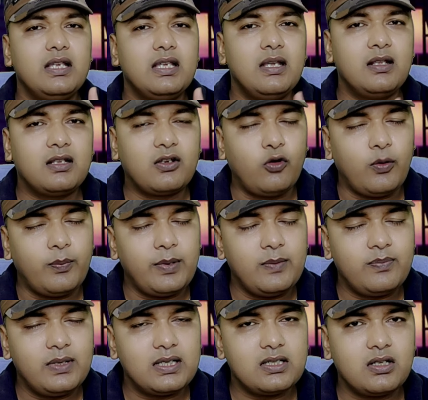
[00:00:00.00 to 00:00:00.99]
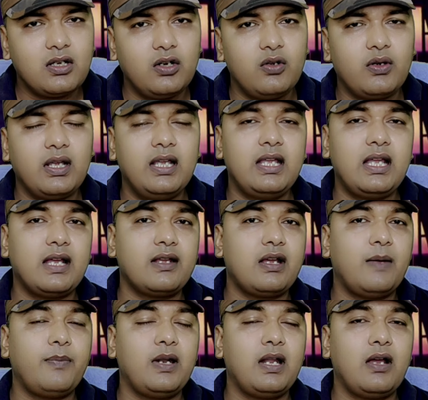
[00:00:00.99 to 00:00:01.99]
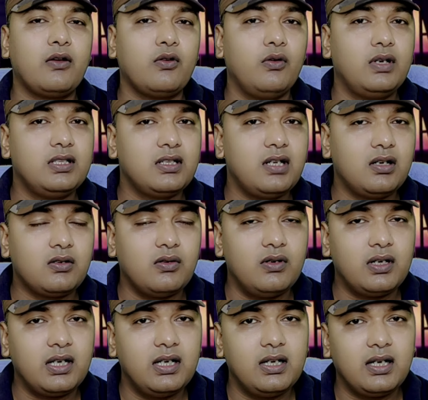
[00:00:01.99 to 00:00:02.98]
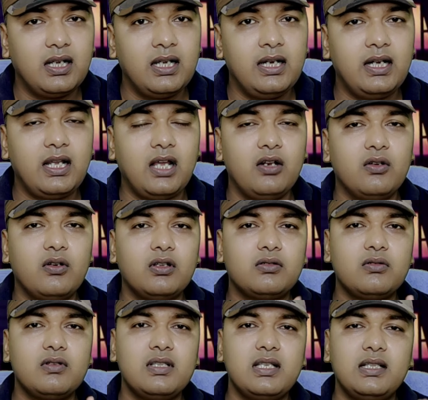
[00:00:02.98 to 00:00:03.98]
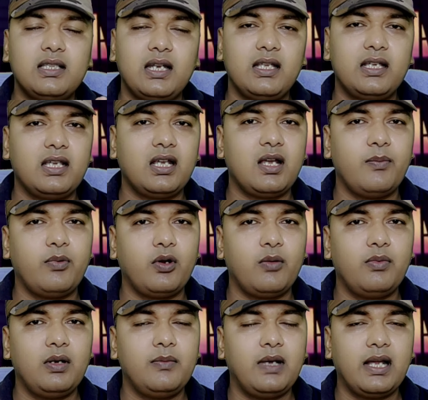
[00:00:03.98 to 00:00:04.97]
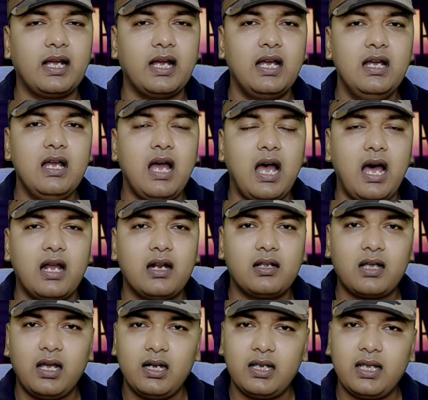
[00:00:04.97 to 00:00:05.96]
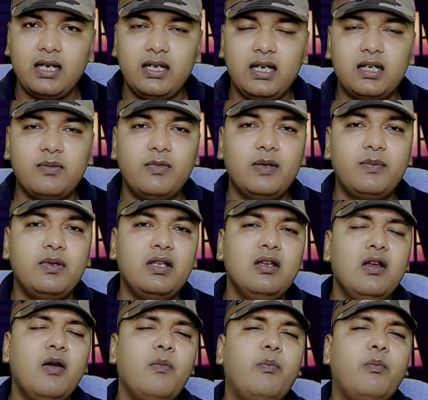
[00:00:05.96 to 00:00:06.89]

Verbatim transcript: कि कॉपी पेस्ट करोगे या अपना ओरिजिनल कॉन्टेंट नहीं डालोगे तो इसी तरीके का प्रॉब्लम आएगा और कल के डेट में भी